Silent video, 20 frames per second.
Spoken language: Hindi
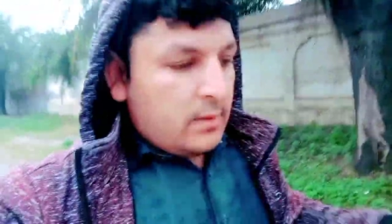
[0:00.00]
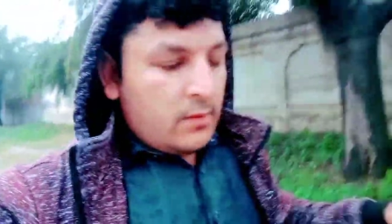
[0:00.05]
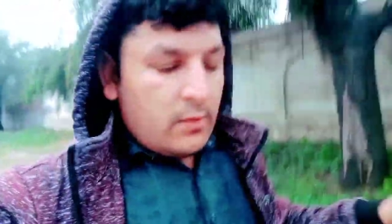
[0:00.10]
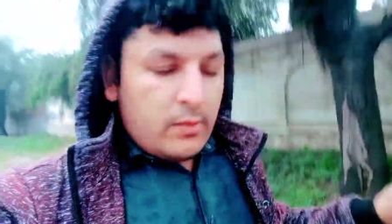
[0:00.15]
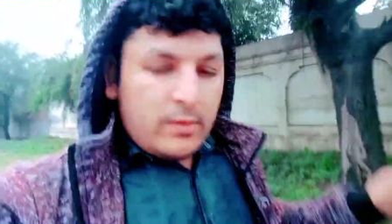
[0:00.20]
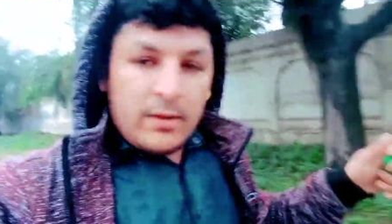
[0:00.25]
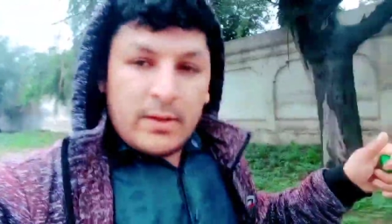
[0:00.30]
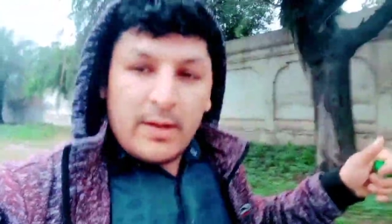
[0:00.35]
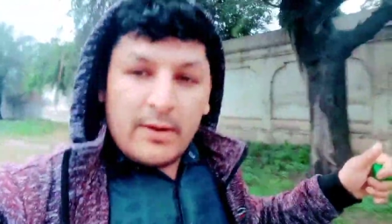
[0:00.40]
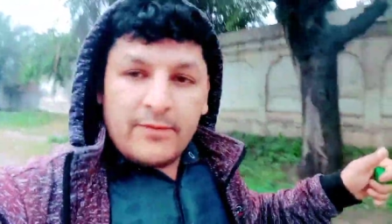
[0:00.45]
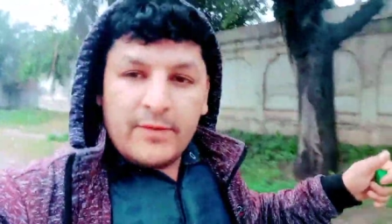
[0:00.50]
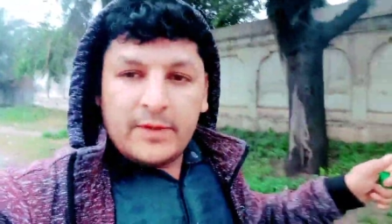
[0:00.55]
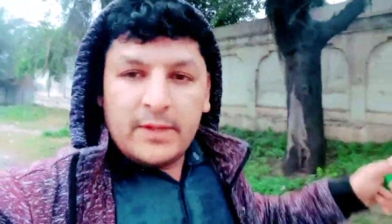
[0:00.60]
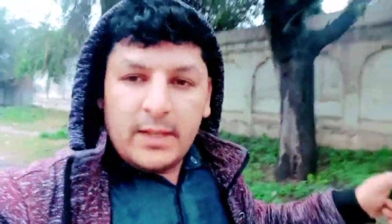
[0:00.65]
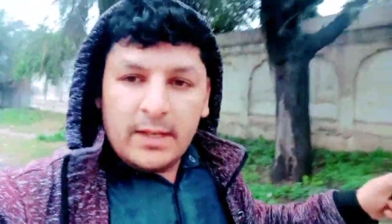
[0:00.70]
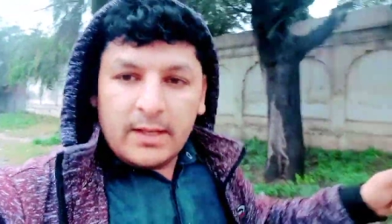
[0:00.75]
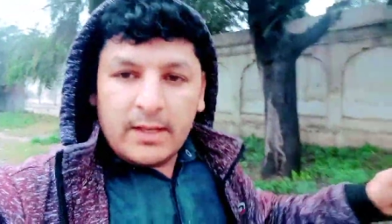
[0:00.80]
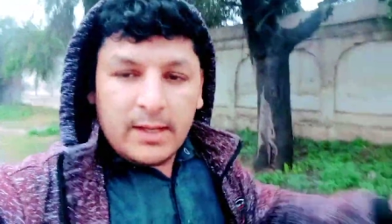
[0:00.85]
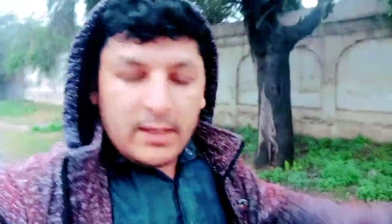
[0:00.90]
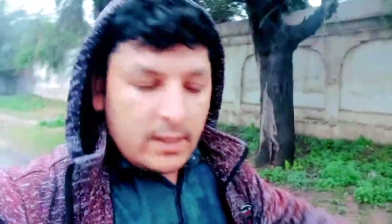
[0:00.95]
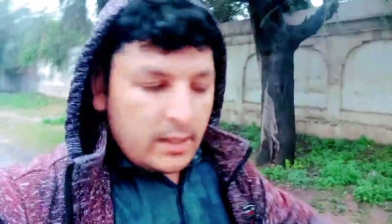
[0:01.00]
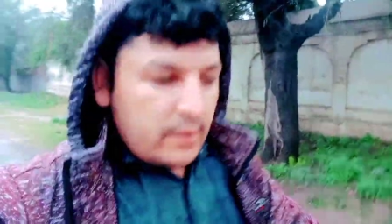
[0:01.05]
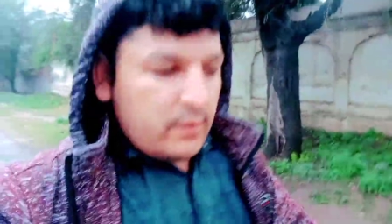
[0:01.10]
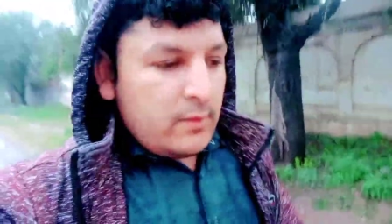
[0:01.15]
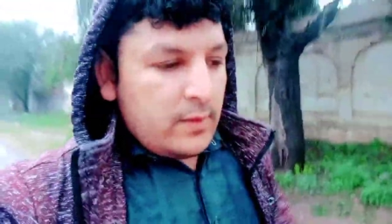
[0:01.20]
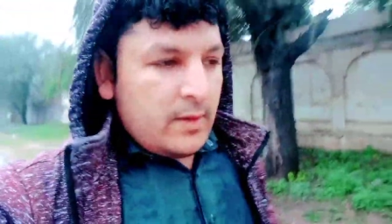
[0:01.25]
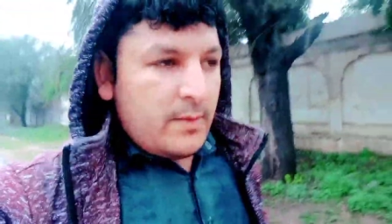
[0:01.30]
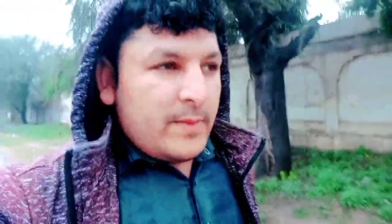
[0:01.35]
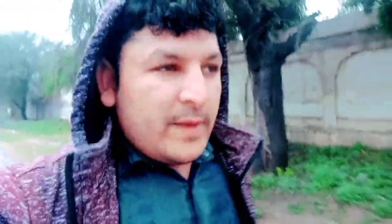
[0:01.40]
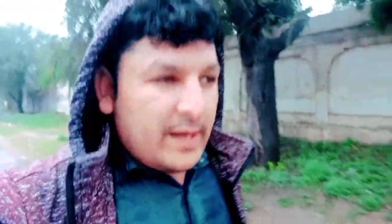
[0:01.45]
क्योंकि काफ़ी दिन की खड़ी
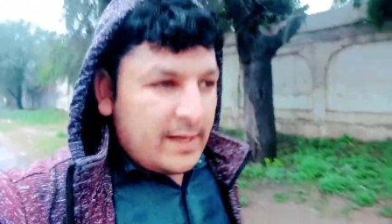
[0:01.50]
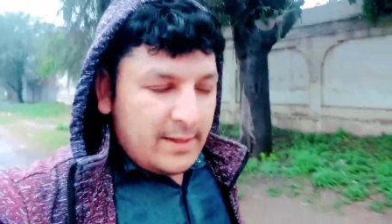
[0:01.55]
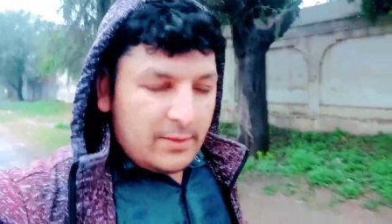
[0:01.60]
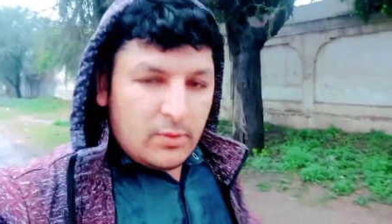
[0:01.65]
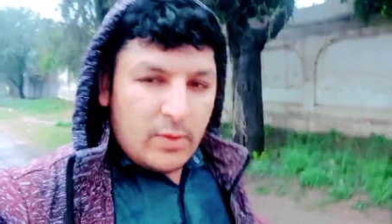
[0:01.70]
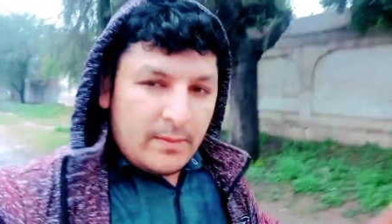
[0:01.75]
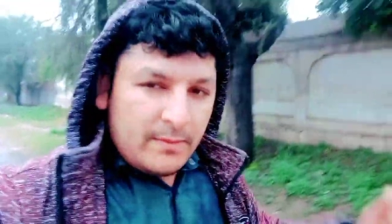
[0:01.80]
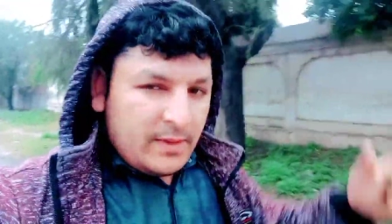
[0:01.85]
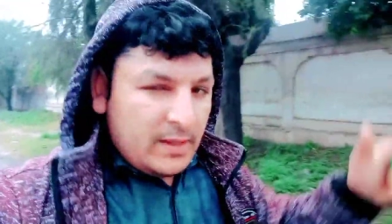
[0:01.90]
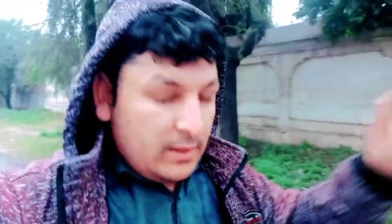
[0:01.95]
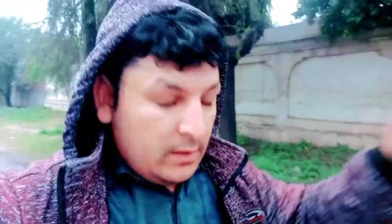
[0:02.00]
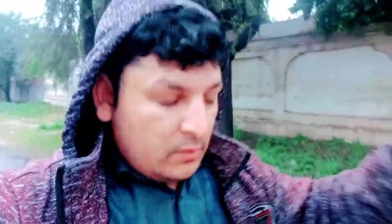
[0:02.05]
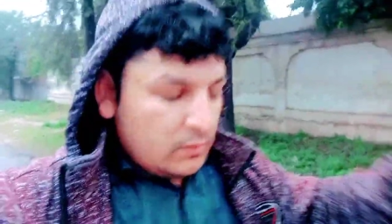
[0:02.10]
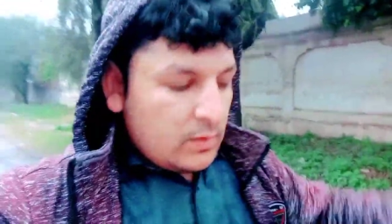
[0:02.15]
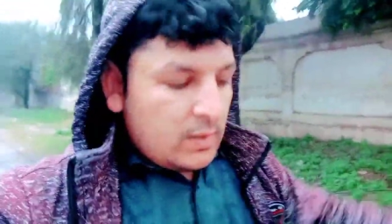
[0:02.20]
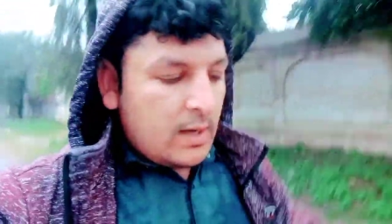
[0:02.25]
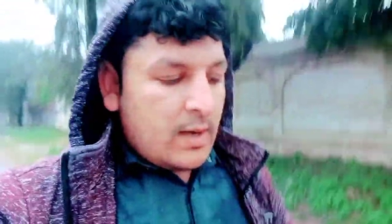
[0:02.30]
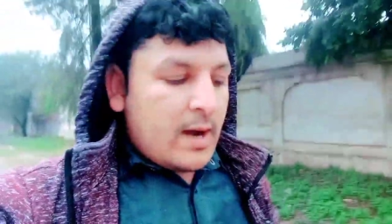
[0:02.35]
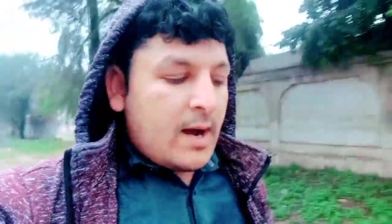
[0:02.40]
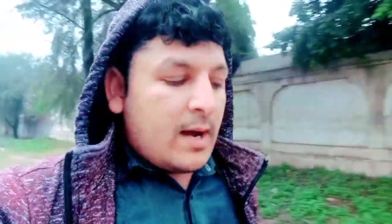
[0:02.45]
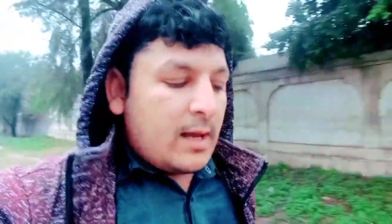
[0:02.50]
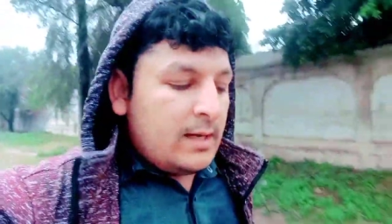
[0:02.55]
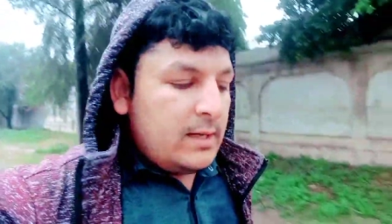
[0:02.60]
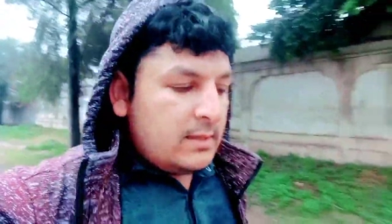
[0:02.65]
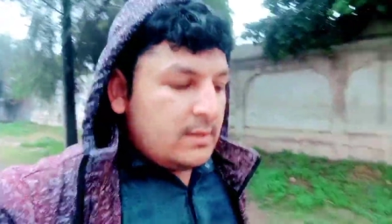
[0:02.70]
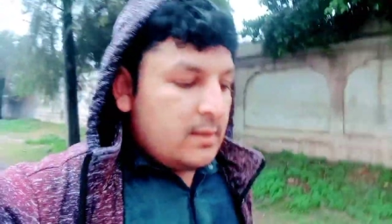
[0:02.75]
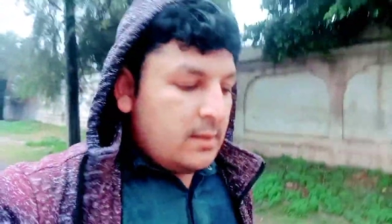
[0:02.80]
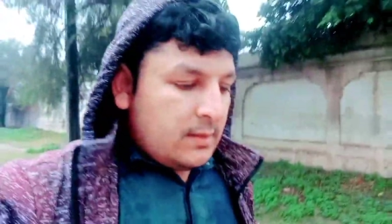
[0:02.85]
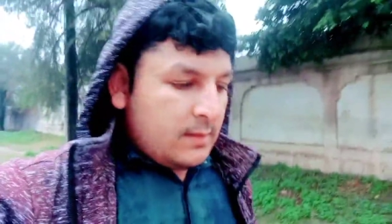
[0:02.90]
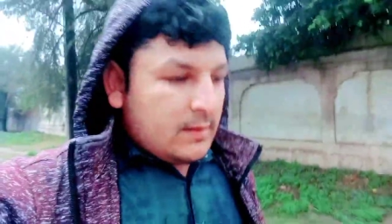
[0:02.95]
हुई है बैटरी तो हमने न्यू लगा
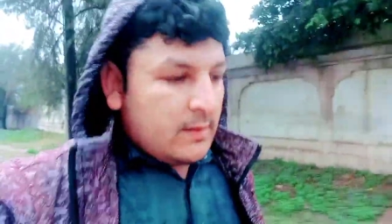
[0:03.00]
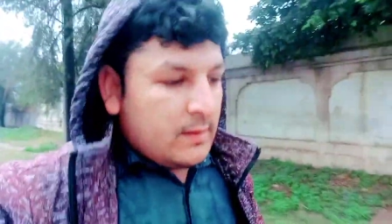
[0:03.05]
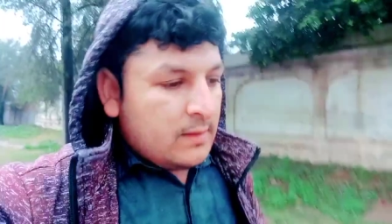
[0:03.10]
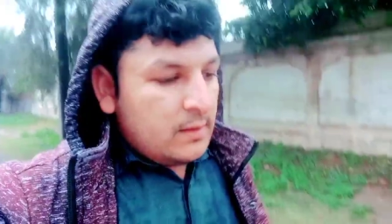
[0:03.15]
ली थी